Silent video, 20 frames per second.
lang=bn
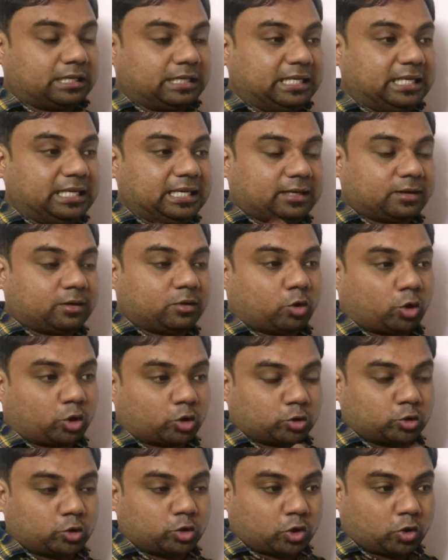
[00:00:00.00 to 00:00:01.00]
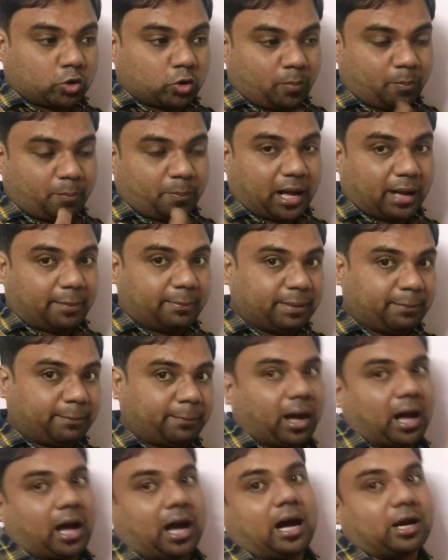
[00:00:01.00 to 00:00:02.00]
কি কত রকম ভাবে
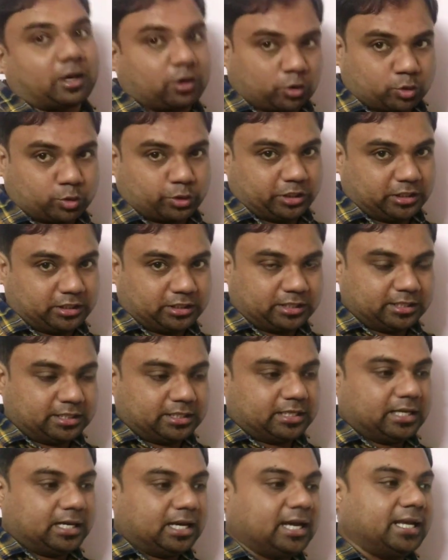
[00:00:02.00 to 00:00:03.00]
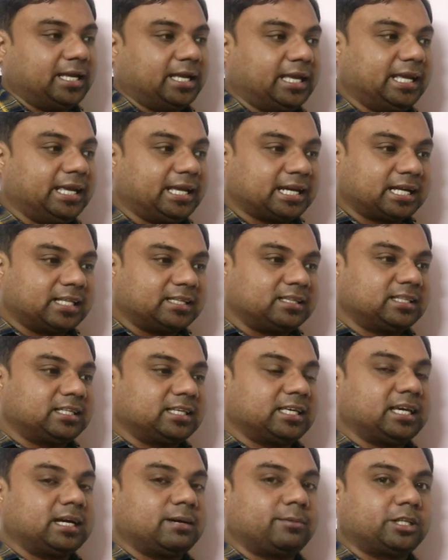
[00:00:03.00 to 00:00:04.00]
ভাগ করি হ্যাঁ এইখান
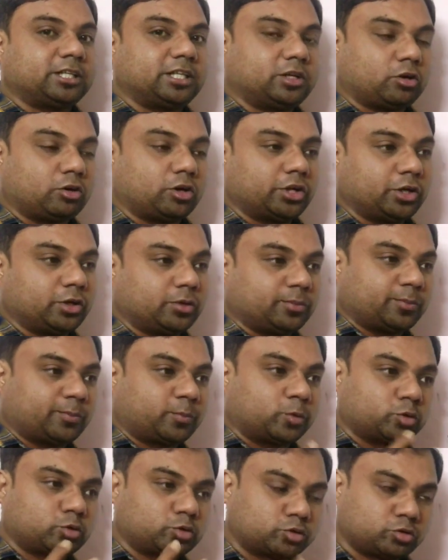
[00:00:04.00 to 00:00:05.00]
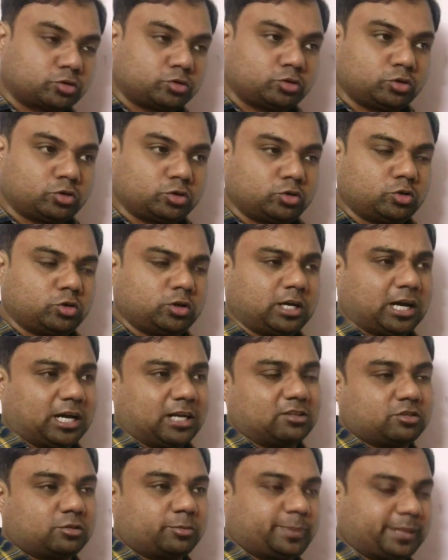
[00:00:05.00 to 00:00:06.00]
থেকে আমাদের অনেক প্রশ্ন
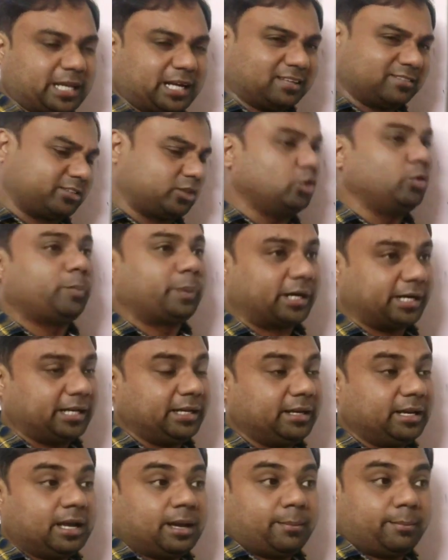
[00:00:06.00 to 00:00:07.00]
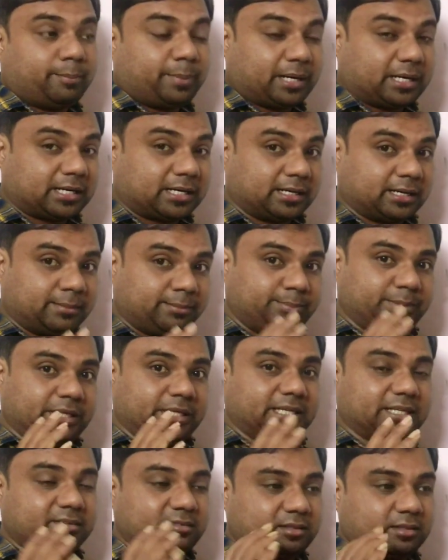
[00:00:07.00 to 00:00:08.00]
আসবে আসতেও পারে বাট
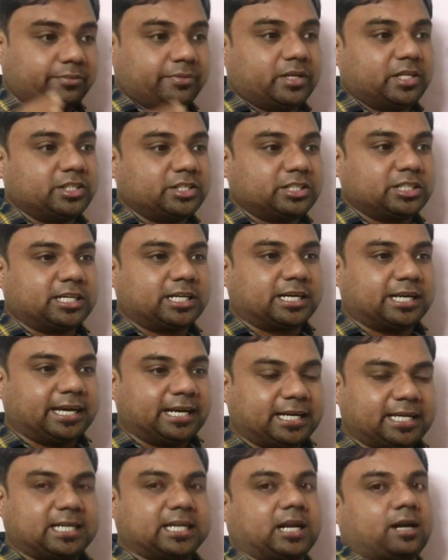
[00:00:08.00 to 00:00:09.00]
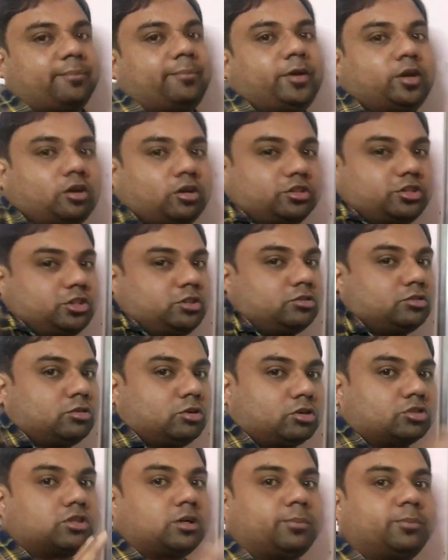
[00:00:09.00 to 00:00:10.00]
বিং এ সিভিল ইঞ্জিনিয়ার এই
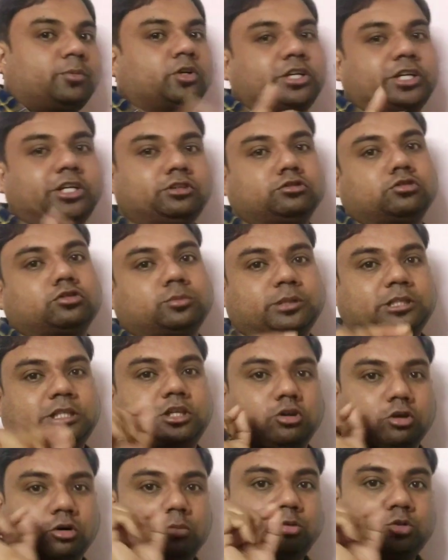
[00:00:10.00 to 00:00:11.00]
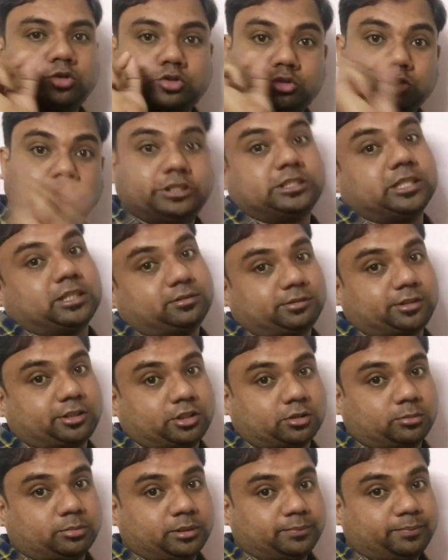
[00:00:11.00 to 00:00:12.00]
টার্মিনোলজিগুলো সম্পর্কে কিন্তু তোমাদেরকে অবশ্যই জানতে
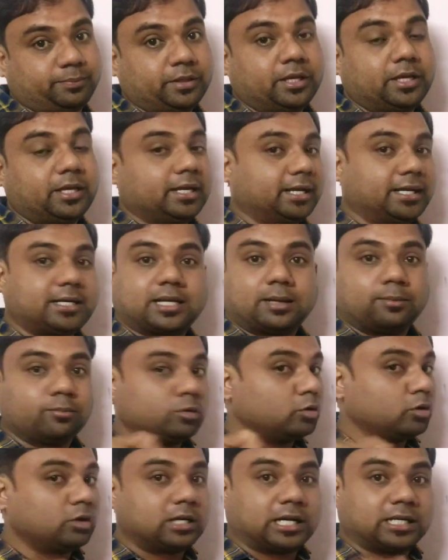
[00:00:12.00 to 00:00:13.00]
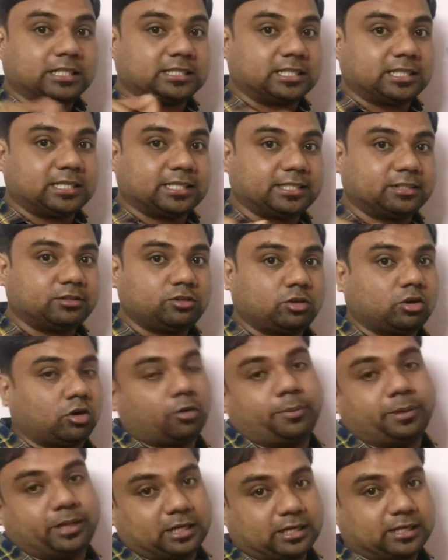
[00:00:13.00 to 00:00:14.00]
হবে এই টার্মগুলো না জানলে কিন্তু
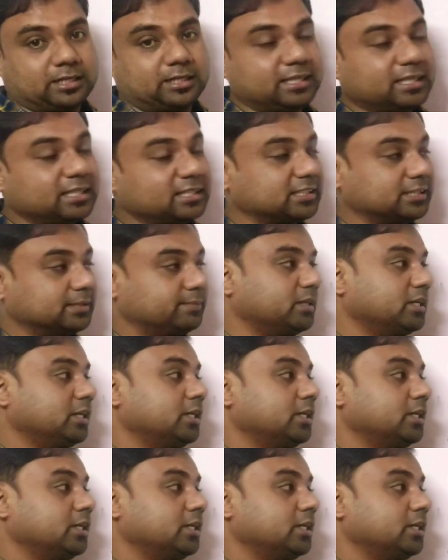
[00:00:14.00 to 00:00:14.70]
হবে না ঠিক আছে